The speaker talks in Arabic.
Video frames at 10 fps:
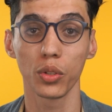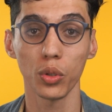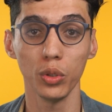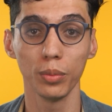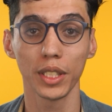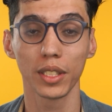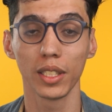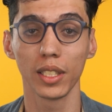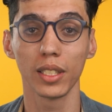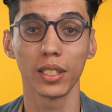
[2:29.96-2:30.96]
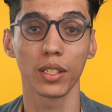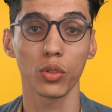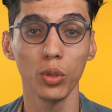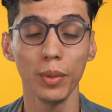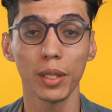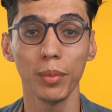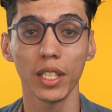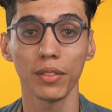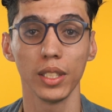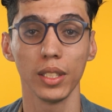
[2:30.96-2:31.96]
الصعوبات الصعوبه
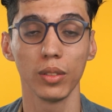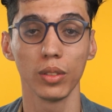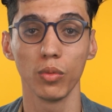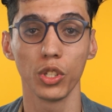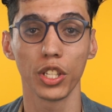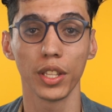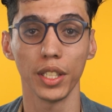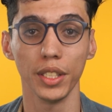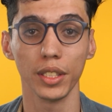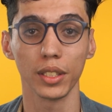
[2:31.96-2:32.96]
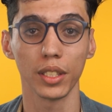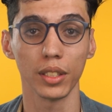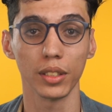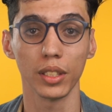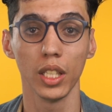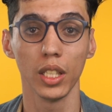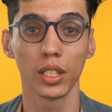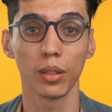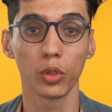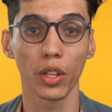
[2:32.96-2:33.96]
الكبيره اللي واجهتنا احنا
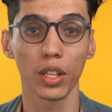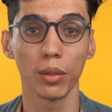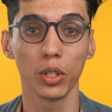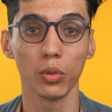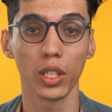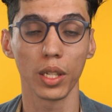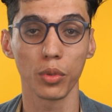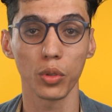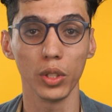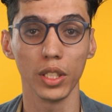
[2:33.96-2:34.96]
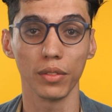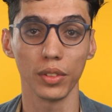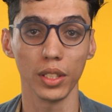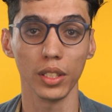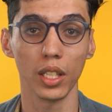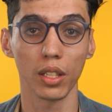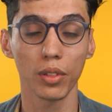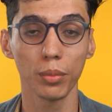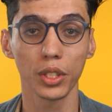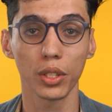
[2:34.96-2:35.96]
كمنظمين ولا كمسؤولين في
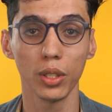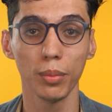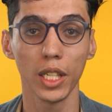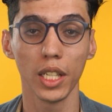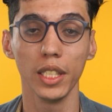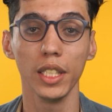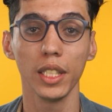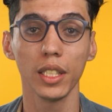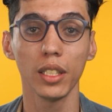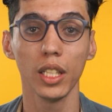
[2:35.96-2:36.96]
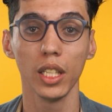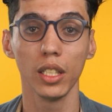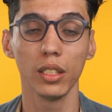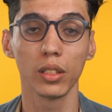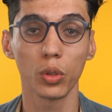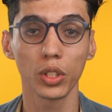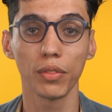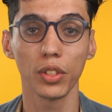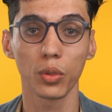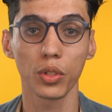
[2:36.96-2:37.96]
الفابيت كلوب اللي هي الكوتي
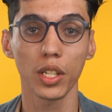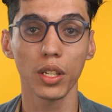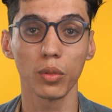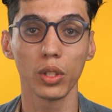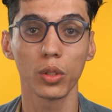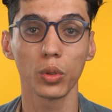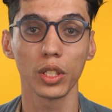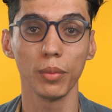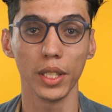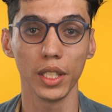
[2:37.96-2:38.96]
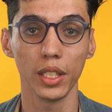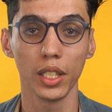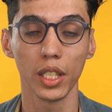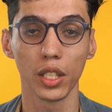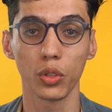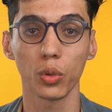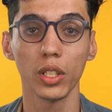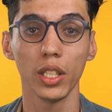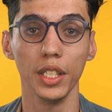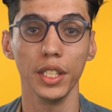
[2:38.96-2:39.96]
فينونسير ولا الكوتي المالي كي
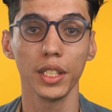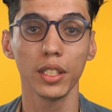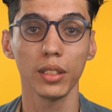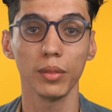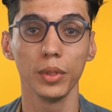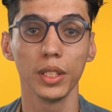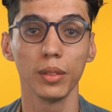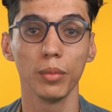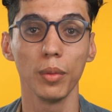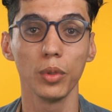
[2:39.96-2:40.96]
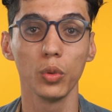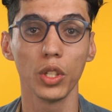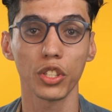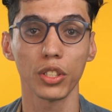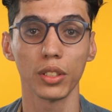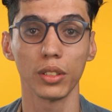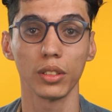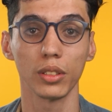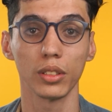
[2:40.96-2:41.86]
شغل حنايا ما يمدوناش آه،